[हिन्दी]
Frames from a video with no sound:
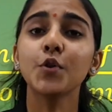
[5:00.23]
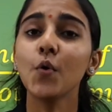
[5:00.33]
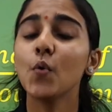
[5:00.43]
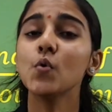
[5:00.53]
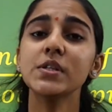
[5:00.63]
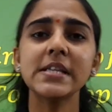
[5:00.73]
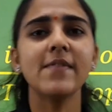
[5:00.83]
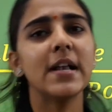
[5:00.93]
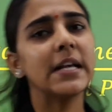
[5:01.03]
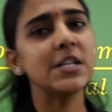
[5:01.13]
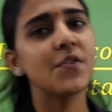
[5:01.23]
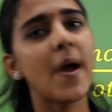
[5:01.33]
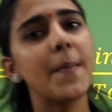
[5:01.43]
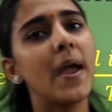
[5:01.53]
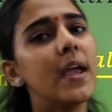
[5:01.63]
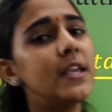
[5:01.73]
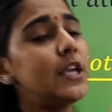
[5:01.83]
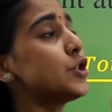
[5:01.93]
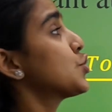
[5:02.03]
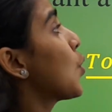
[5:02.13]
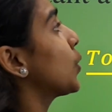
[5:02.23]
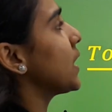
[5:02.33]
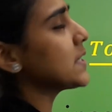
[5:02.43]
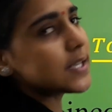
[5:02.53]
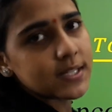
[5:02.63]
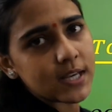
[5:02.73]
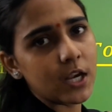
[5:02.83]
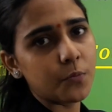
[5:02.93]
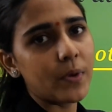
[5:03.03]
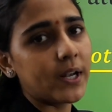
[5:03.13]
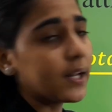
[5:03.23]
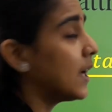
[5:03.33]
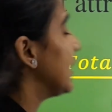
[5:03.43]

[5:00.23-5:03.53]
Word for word: तो उस सवाल का जवाब है ये छोटा सा स्टेटमेंट